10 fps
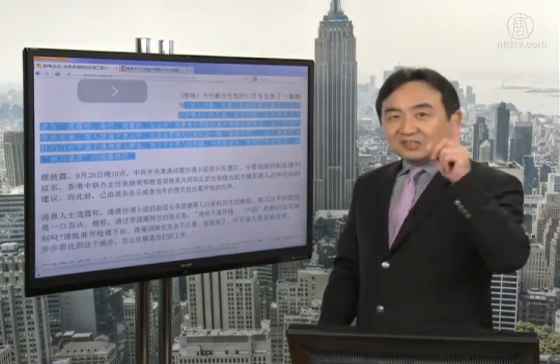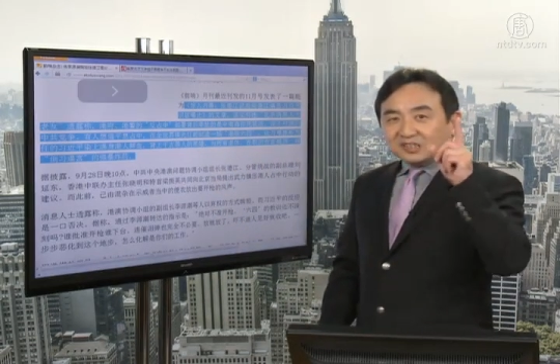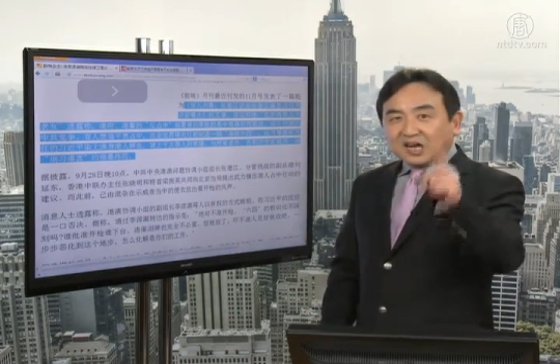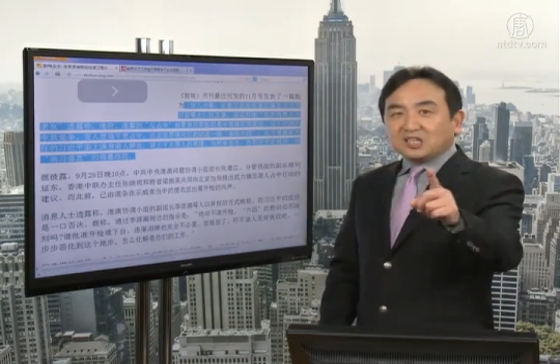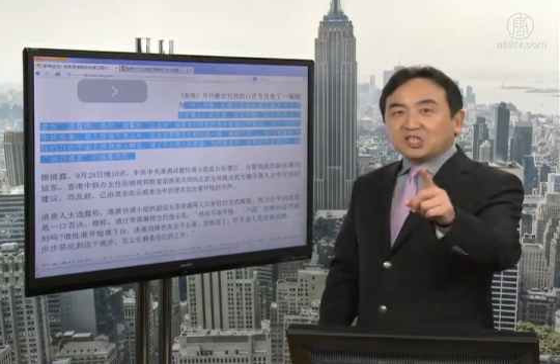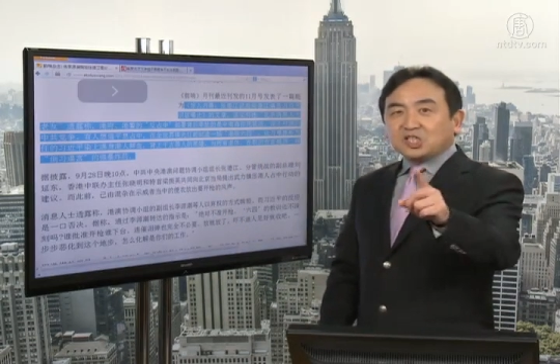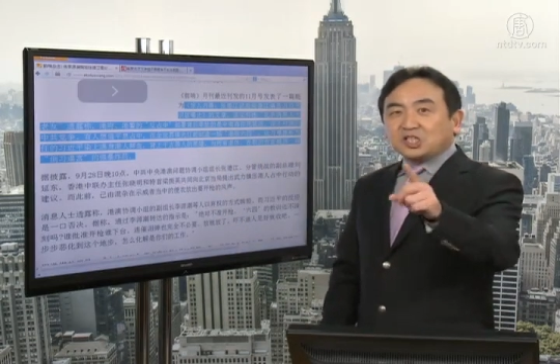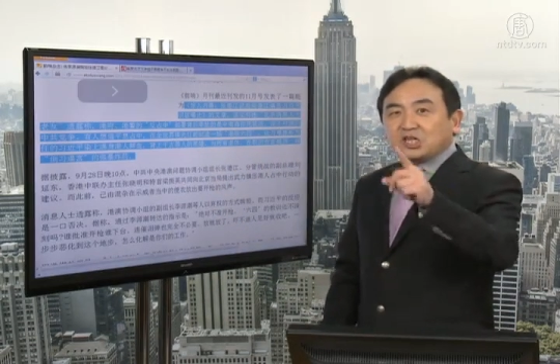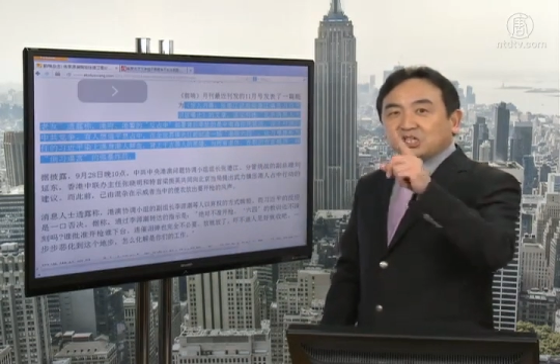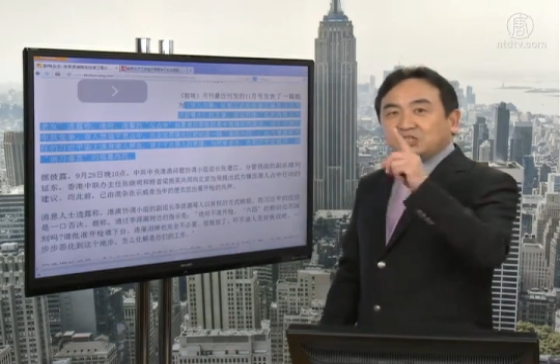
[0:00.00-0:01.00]
当
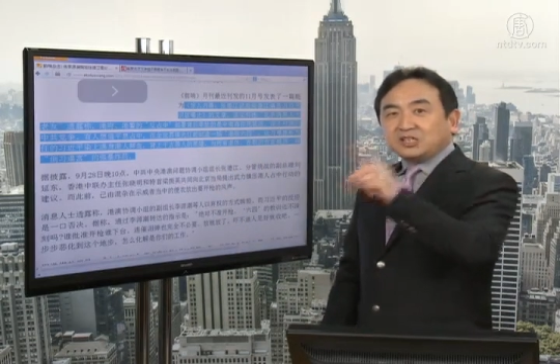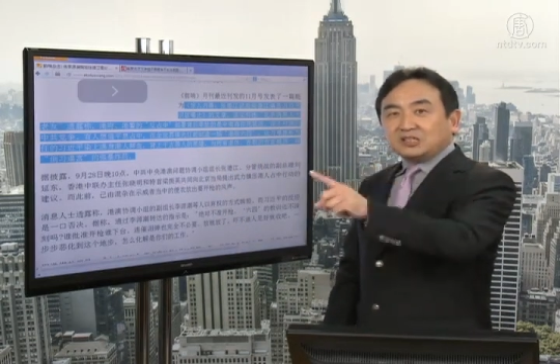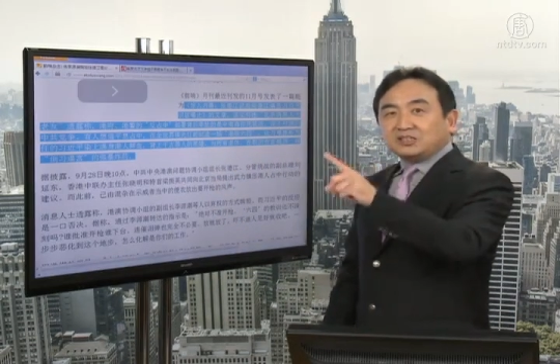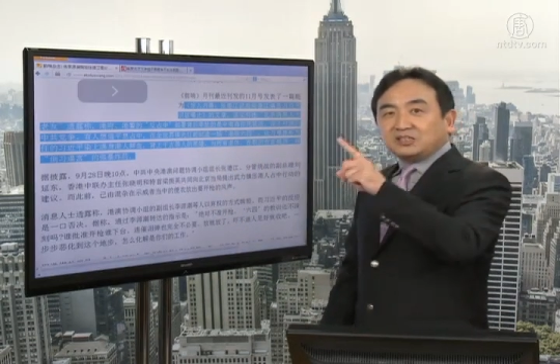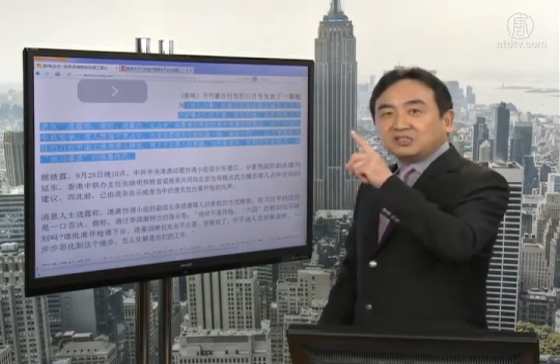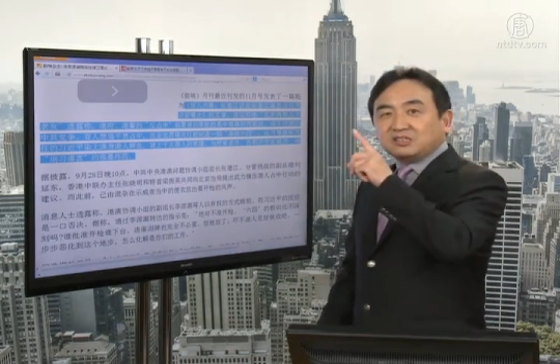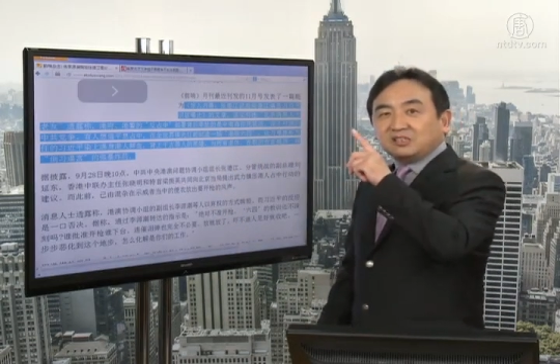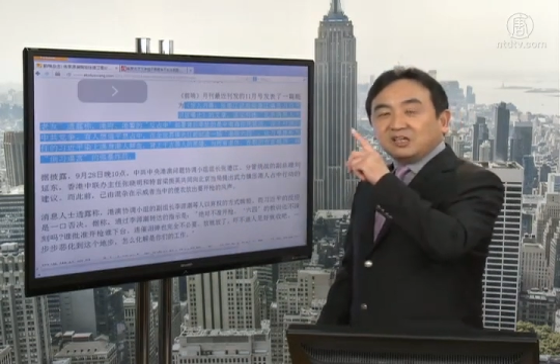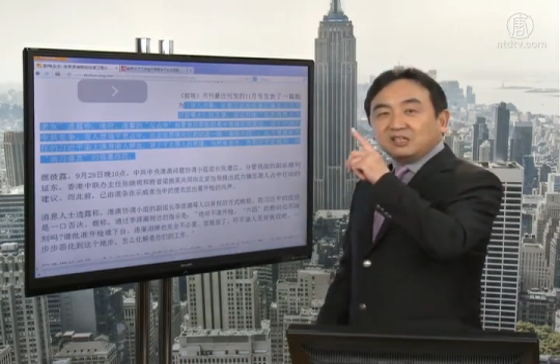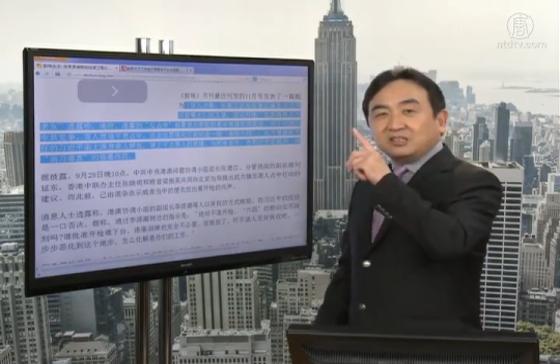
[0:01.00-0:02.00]
时
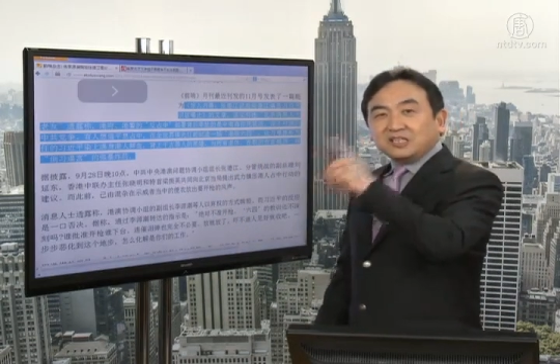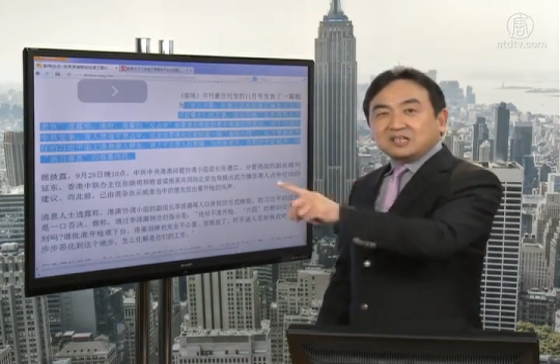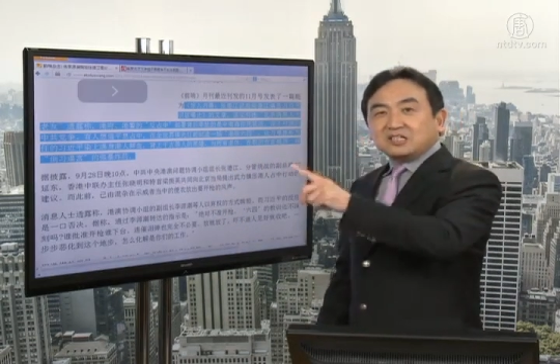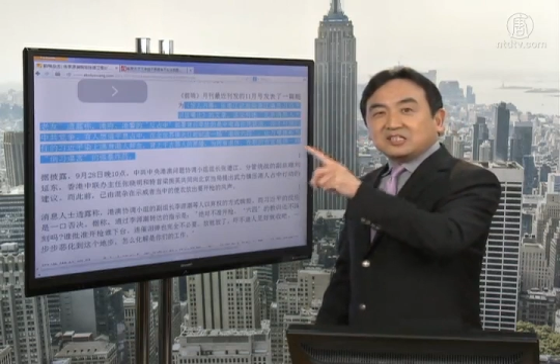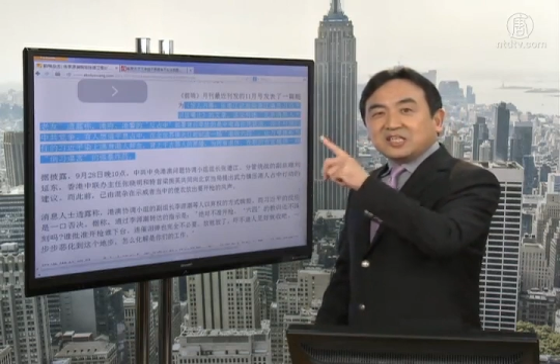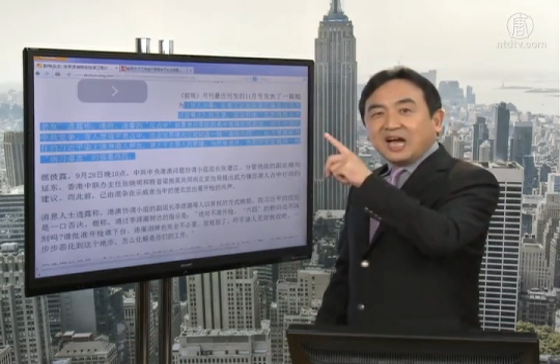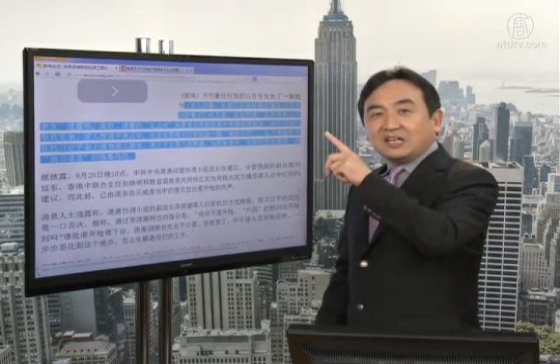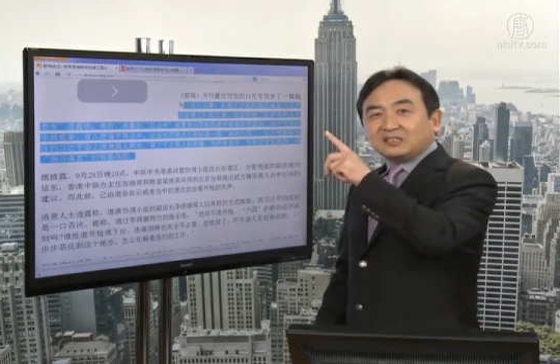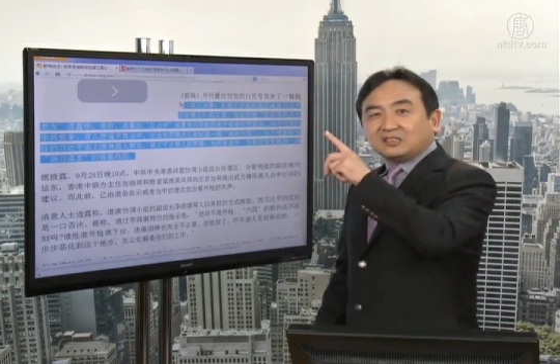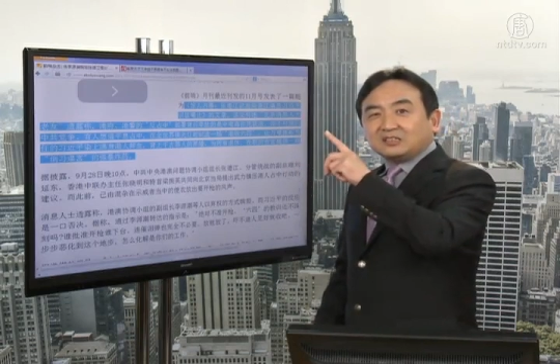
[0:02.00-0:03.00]
弄下
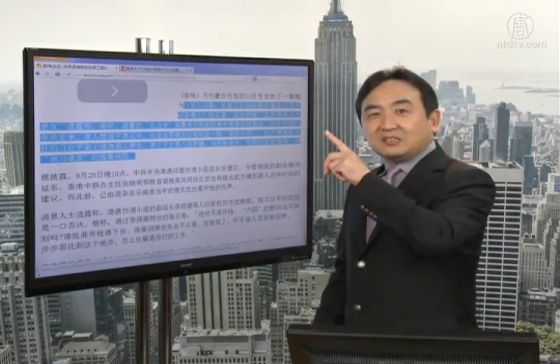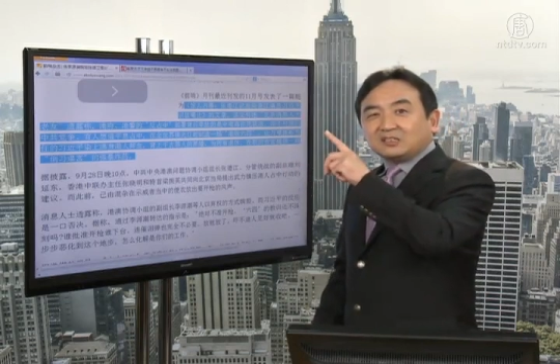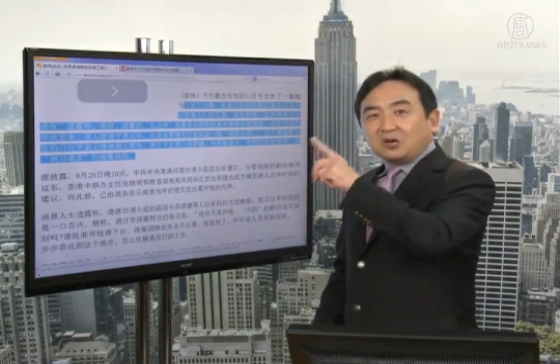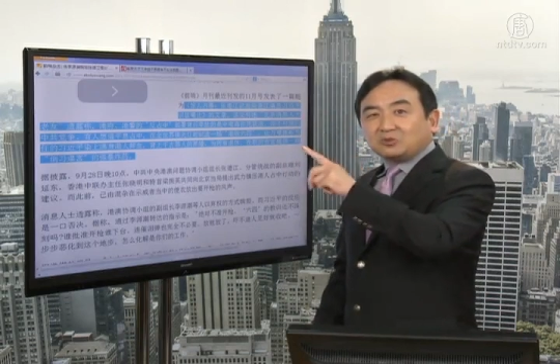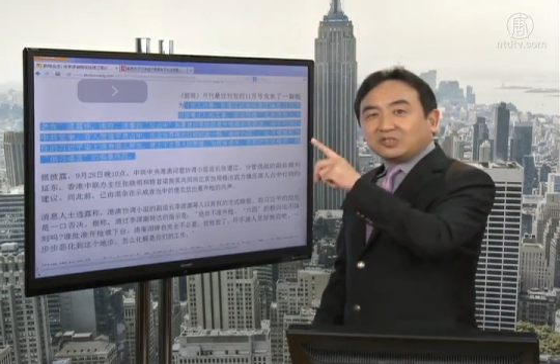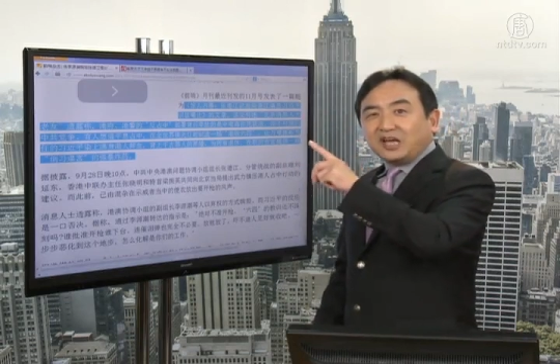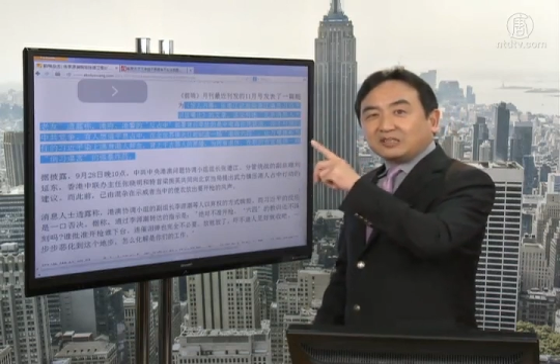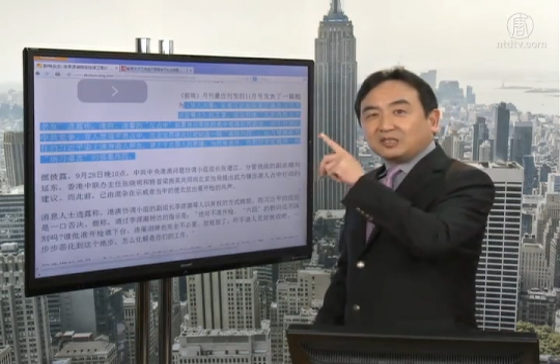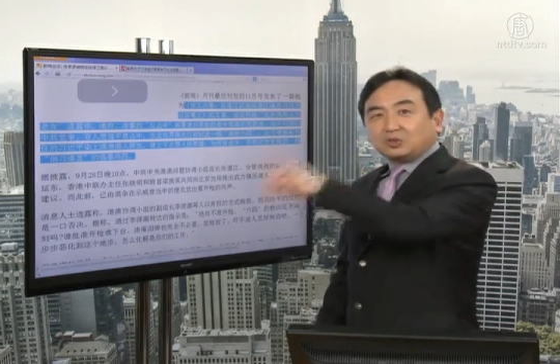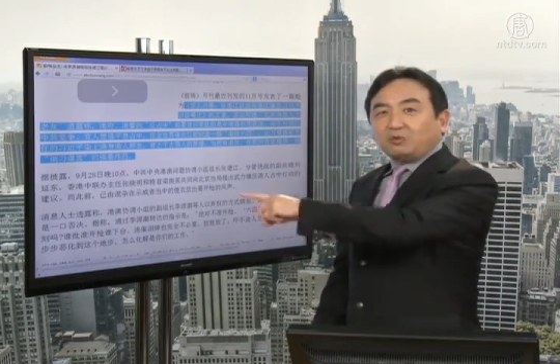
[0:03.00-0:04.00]
赵紫阳
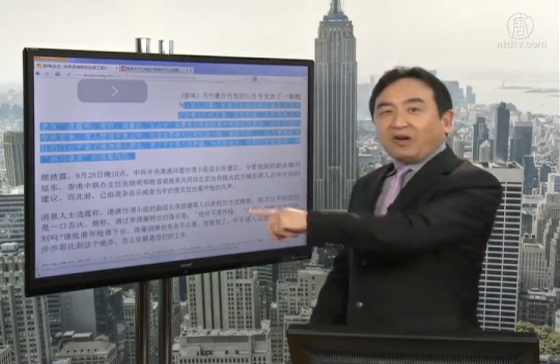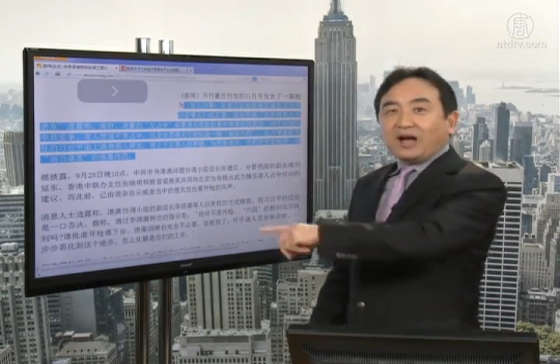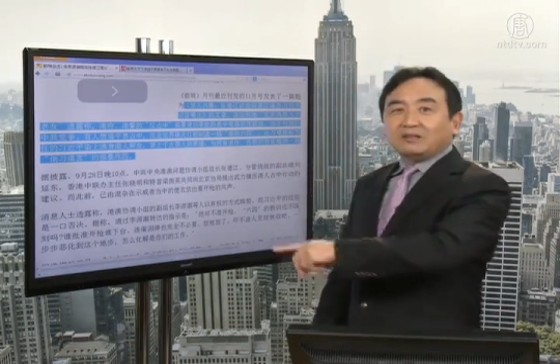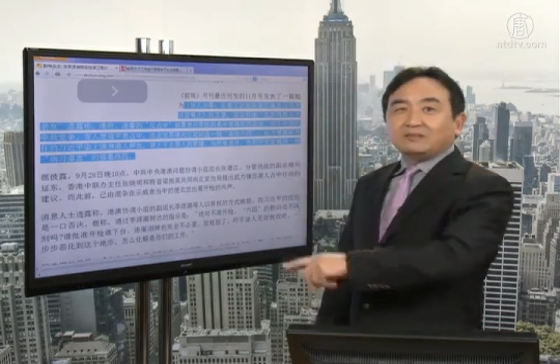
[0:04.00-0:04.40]
的做法。